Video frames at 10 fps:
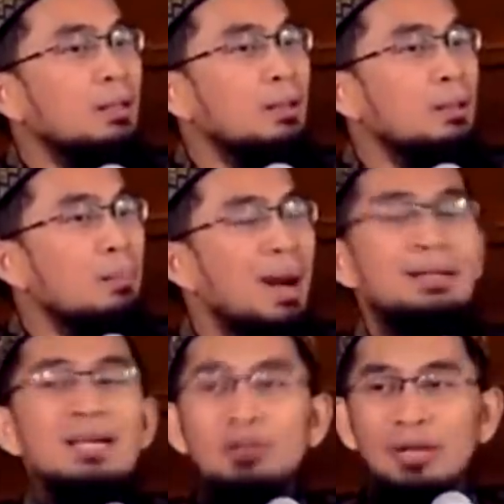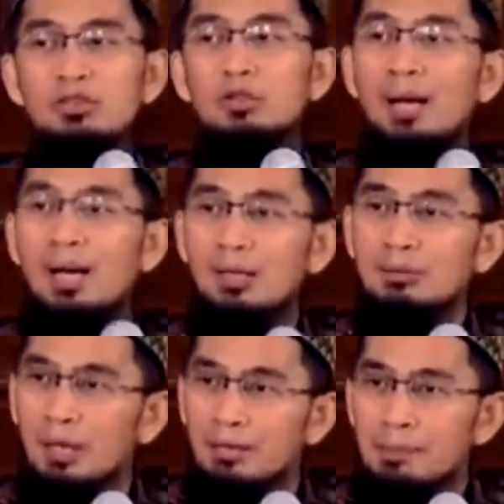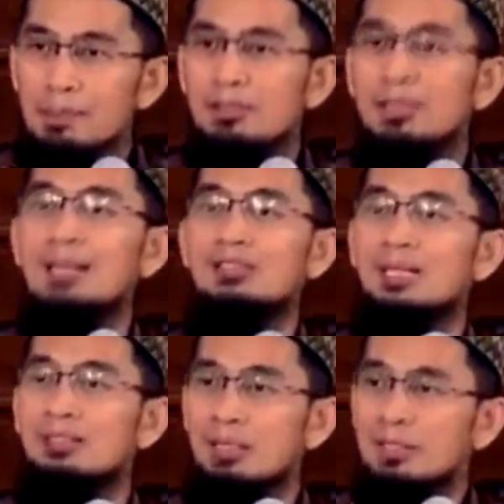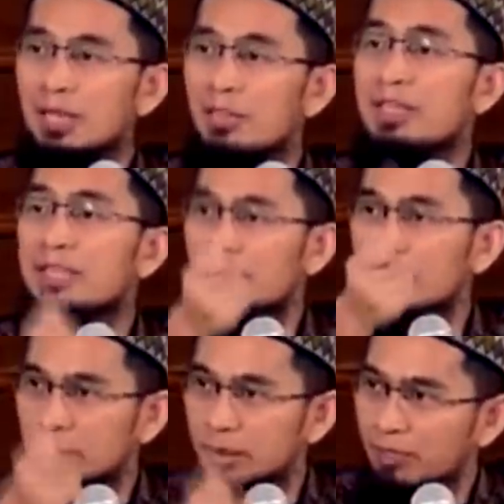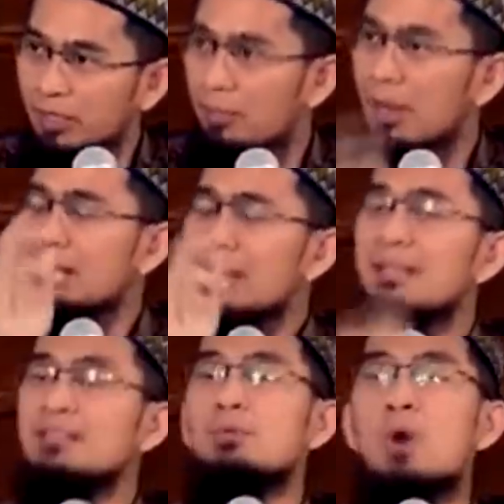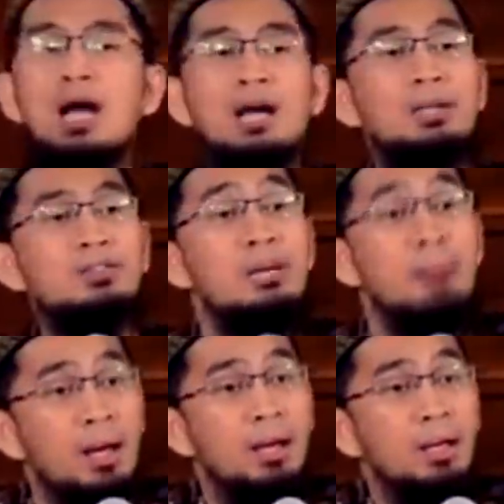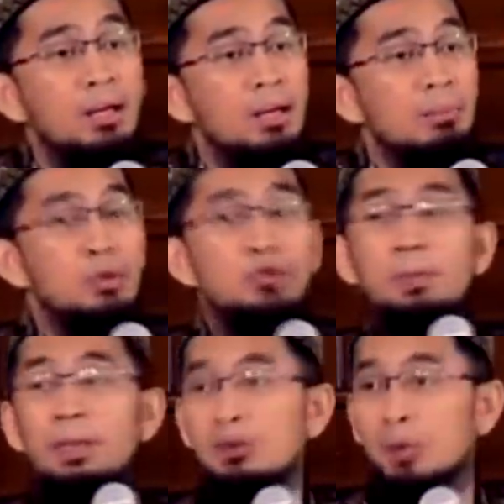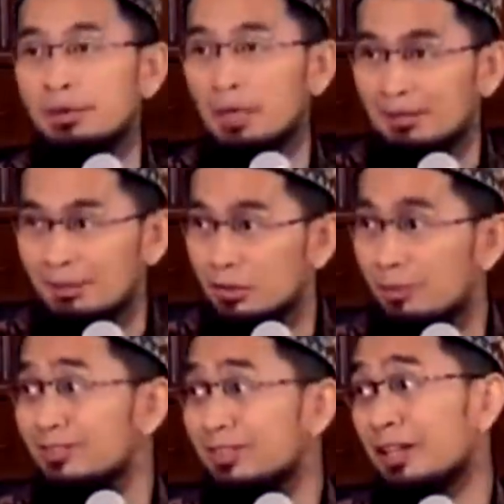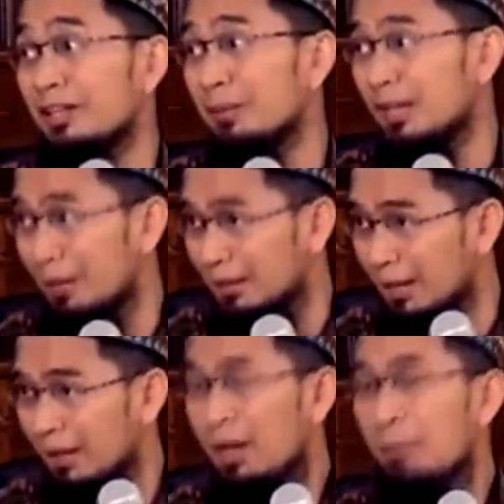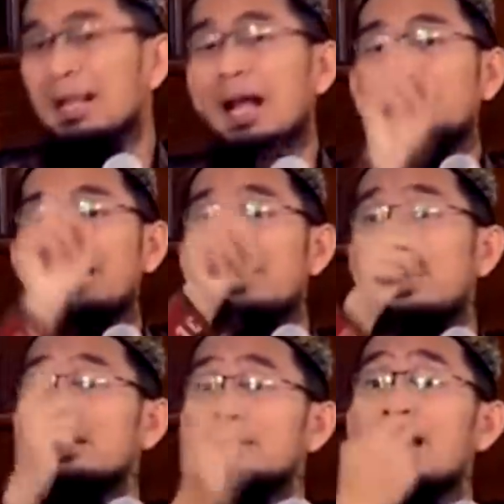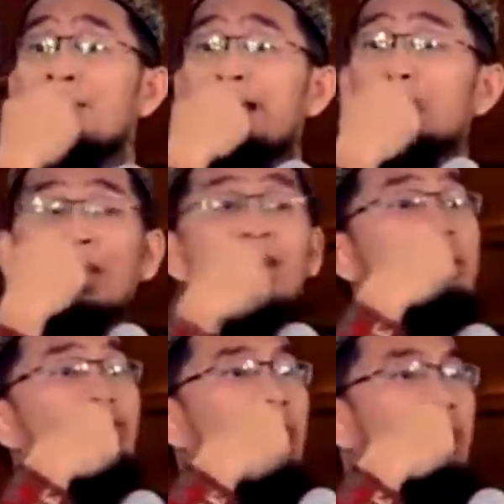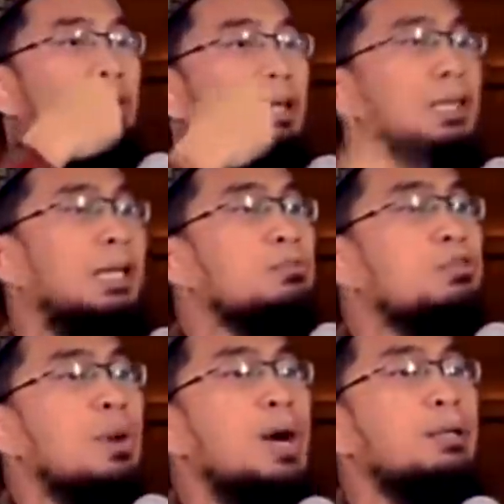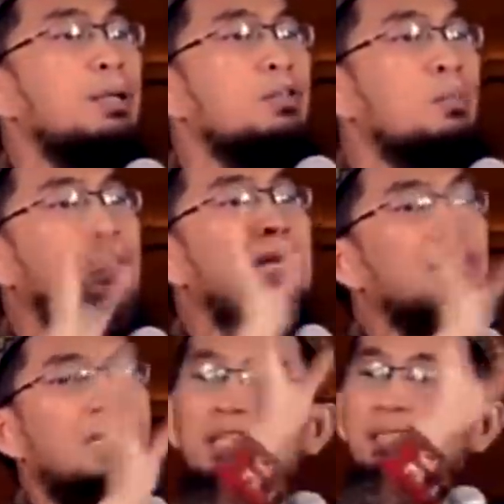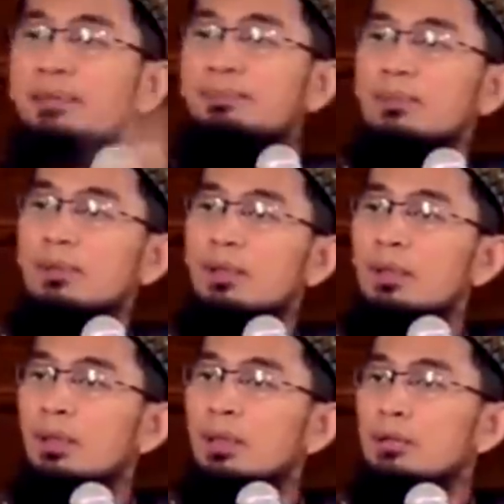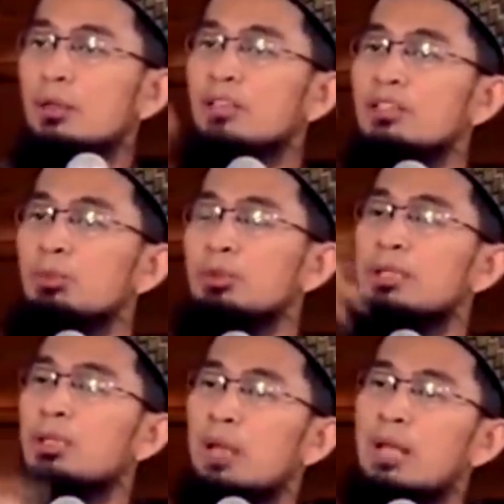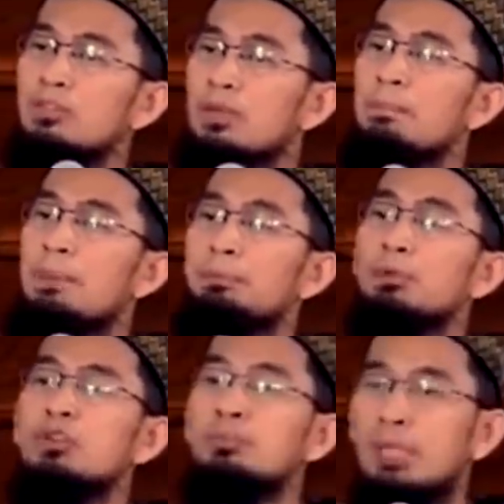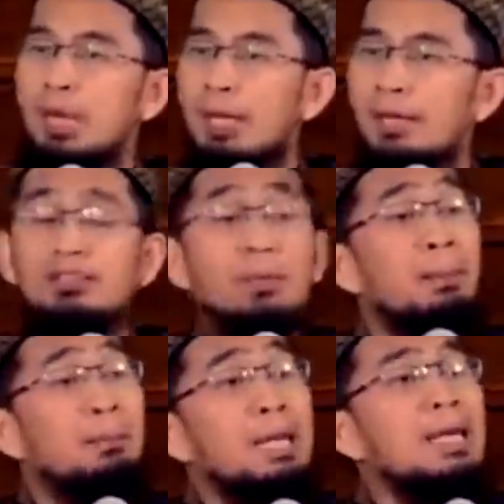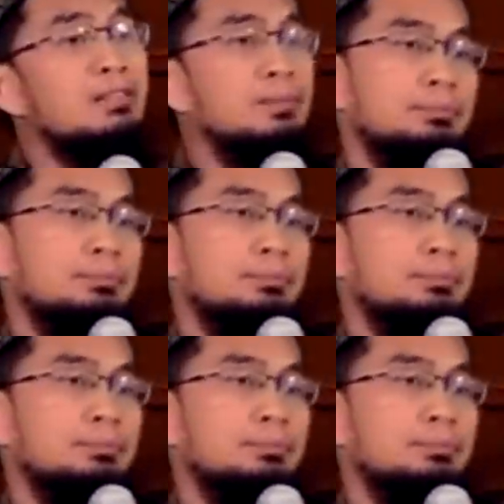Ba'da sholat subhanallah. Tapi setelah sholat selesai, zikirnya selesai, dia mengatakan semua agama sama. Menuju pada Tuhan yang sama, cuman caranya beda-beda. Berarti ada yang tidak masuk kalimat subhanallah ke dalam jiwanya. Cuman di lisan saja. Itu yang disebutkan di Quran surah 49 ayat ke-14.